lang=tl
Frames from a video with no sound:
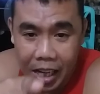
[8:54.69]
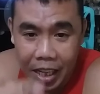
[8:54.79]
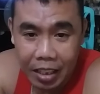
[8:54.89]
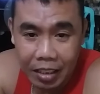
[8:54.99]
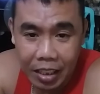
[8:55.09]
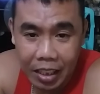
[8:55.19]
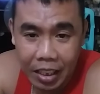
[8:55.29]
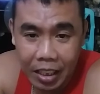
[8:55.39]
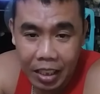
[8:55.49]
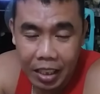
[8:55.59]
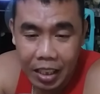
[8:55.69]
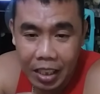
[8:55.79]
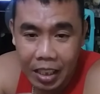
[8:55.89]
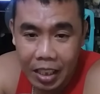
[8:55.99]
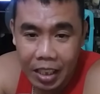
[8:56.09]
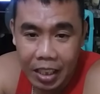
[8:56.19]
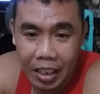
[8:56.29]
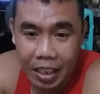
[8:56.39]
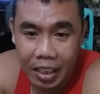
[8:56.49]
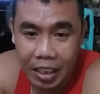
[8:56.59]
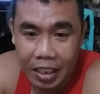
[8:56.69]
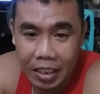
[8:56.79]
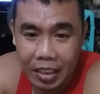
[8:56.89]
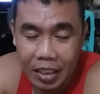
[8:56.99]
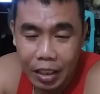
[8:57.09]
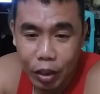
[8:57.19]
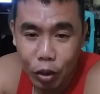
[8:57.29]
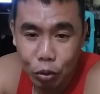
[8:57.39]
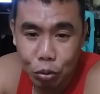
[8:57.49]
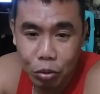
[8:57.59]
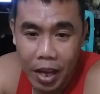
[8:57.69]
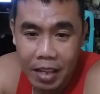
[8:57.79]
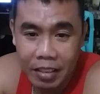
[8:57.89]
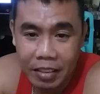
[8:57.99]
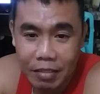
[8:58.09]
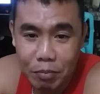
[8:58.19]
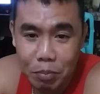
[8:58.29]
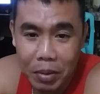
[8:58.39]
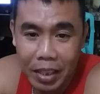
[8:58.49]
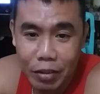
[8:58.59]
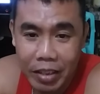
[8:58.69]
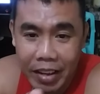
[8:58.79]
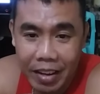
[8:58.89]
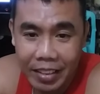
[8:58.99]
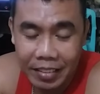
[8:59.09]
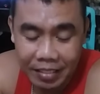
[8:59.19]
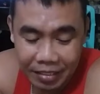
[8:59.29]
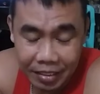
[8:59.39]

uh, anak ni uh, Lucio Tan, yung billionaire, ha?